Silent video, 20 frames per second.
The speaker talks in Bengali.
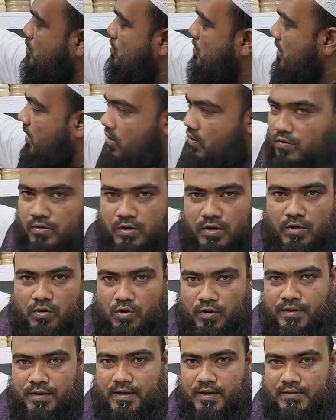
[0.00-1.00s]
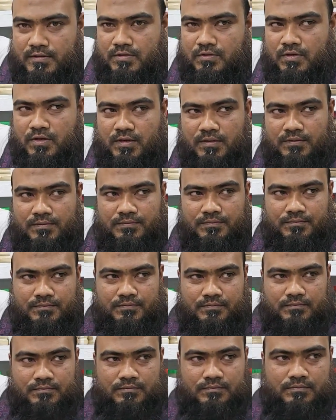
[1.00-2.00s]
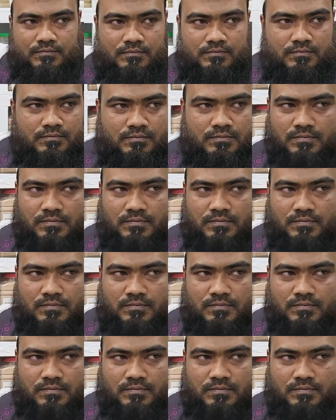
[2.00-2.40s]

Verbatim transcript: বীজ কারক করে ক্ষয়ের কাজ করে আচ্ছা আচ্ছা